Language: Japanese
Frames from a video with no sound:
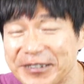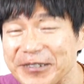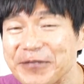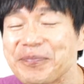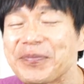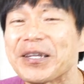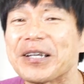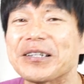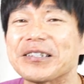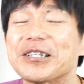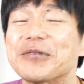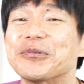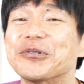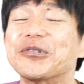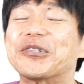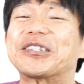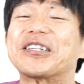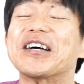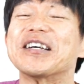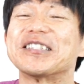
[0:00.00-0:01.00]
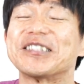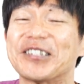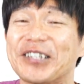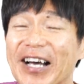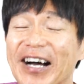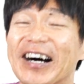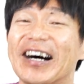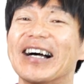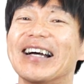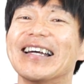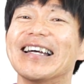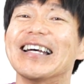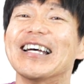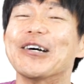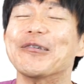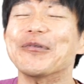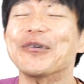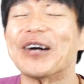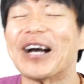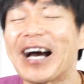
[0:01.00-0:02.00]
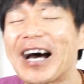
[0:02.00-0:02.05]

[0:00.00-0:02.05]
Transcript: だから僕たちがもう